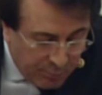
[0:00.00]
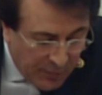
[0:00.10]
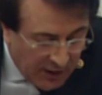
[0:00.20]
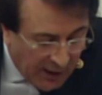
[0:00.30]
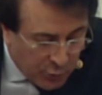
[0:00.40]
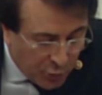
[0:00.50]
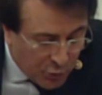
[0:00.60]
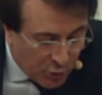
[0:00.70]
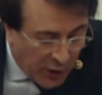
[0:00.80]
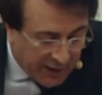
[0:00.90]
millet
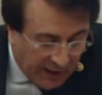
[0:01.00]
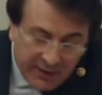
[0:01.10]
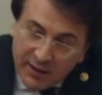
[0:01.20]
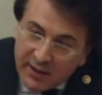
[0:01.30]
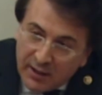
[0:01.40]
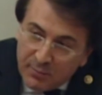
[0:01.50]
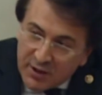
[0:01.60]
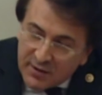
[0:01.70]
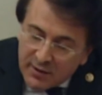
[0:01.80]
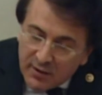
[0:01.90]
huzuruna
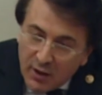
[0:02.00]
getirdiğimiz